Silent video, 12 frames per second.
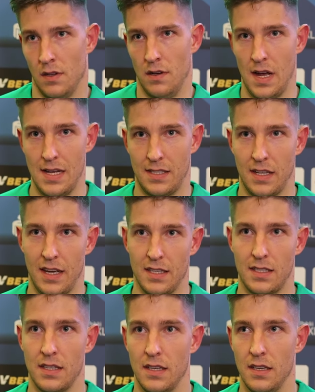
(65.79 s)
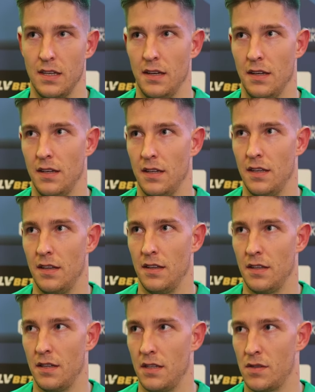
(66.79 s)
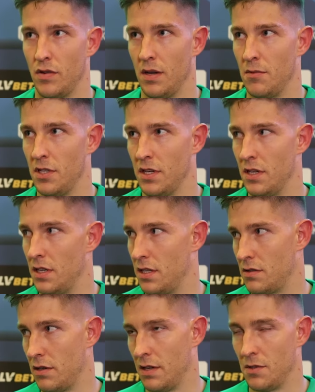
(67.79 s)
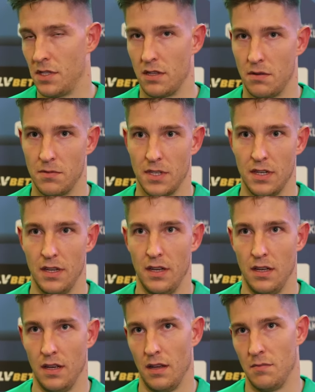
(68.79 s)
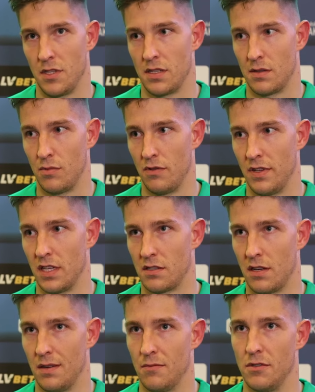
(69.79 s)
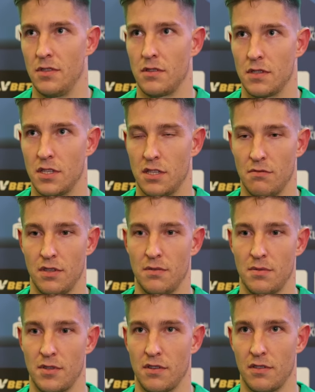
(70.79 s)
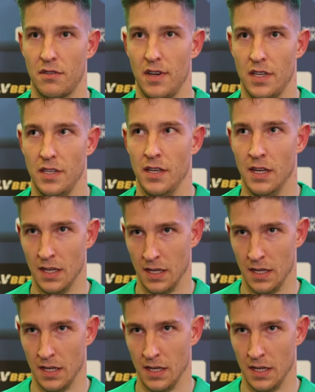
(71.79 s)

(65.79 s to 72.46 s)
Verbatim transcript: No jasne, jasne. E, czujemy się, czujemy się dobrze. E, myślę, że było widać to na boisku. Jesteśmy dobrze przygotowani.